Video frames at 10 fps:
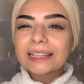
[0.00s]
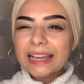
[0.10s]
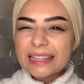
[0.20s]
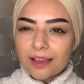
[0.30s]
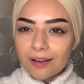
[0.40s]

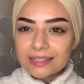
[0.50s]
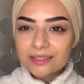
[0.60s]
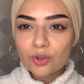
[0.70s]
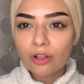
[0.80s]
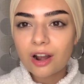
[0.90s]
Cat Eyes
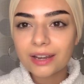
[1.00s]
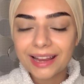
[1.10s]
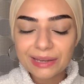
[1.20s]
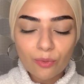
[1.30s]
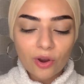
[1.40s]
diyorlar ya
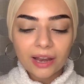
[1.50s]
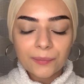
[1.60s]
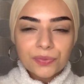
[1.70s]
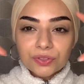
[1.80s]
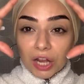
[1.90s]
hani
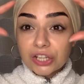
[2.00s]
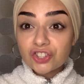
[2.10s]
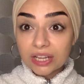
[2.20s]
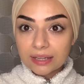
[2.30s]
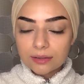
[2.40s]
böyle daha
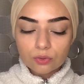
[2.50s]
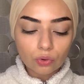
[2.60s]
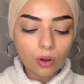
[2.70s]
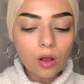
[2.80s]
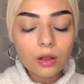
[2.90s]
çekik
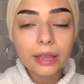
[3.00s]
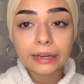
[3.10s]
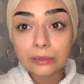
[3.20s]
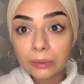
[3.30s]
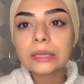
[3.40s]
duruyor. E,
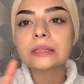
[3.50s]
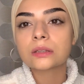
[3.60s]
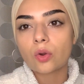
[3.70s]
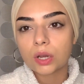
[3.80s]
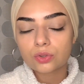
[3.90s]
rimeli de
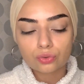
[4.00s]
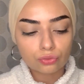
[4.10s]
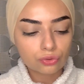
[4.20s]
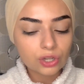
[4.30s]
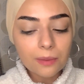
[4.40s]
size öyle
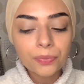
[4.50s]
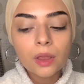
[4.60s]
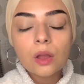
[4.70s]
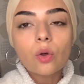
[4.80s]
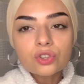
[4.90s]
sürdüreceğim.
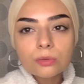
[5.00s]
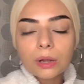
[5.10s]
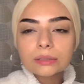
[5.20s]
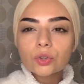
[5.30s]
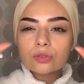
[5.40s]
O
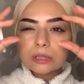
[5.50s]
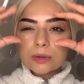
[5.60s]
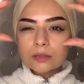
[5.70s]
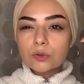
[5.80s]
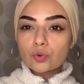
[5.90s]
zaman gözleri
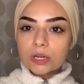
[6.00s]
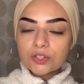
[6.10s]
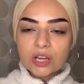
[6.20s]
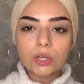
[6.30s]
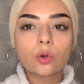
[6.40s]
biraz daha yukarı
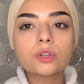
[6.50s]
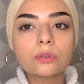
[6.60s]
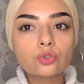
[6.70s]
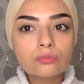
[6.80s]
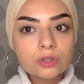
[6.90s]
çekiyoruz ve
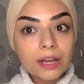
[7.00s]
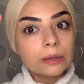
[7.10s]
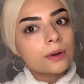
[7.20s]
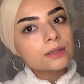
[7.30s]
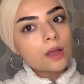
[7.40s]
yüzümü sanki
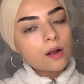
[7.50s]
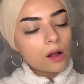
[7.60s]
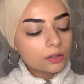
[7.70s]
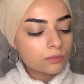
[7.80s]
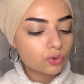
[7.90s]
biraz daha
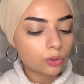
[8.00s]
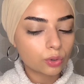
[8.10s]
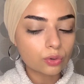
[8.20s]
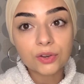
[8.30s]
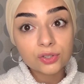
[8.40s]
kaldırmış
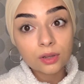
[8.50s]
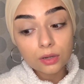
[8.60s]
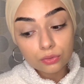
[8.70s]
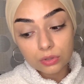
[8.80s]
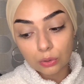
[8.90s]
oluyoruz. Yani daha
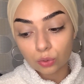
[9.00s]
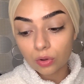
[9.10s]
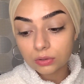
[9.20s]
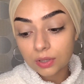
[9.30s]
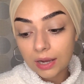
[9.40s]
güzel oluyor.
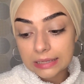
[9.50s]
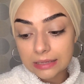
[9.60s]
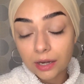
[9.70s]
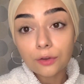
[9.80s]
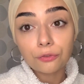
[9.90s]

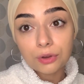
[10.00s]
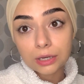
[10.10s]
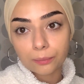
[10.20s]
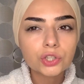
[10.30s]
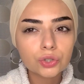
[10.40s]
Nacizane
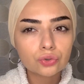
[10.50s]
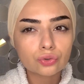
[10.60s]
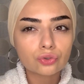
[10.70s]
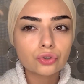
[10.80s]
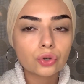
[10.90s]
fikrim. Çık
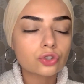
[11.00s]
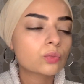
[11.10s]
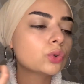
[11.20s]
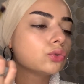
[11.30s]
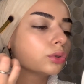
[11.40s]
turuncuyu
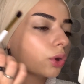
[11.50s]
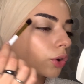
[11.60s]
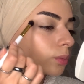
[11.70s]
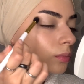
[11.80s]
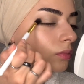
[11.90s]
gözüme uyguluyorum.